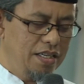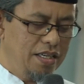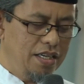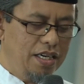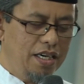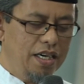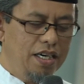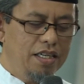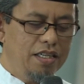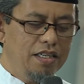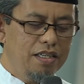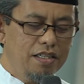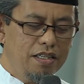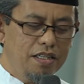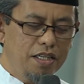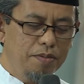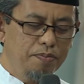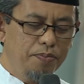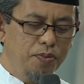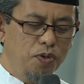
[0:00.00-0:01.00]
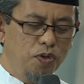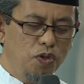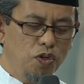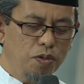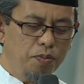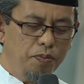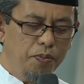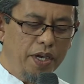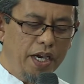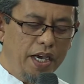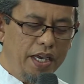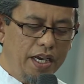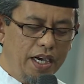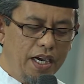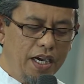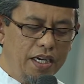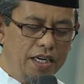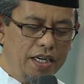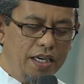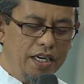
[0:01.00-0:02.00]
dan dipungut
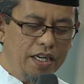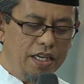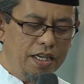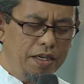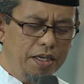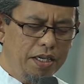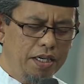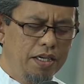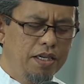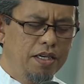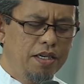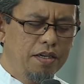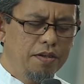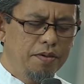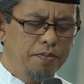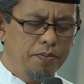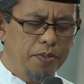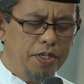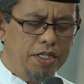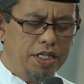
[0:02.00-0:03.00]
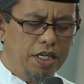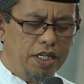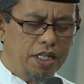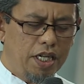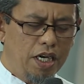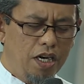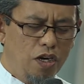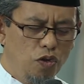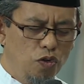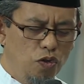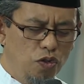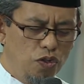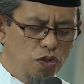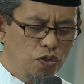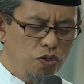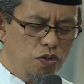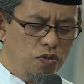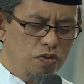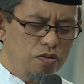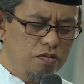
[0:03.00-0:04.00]
biaya dari peserta
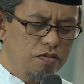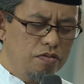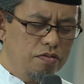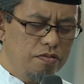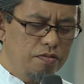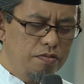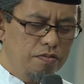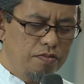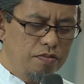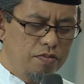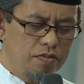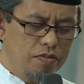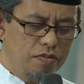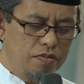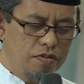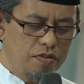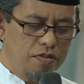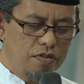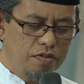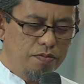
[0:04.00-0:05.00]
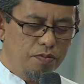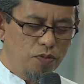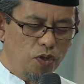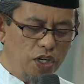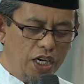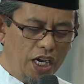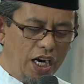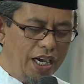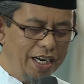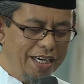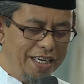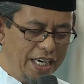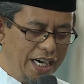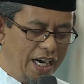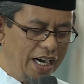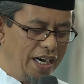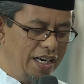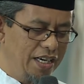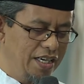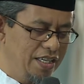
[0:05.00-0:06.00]
untuk modal
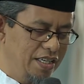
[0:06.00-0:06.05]
hadiah.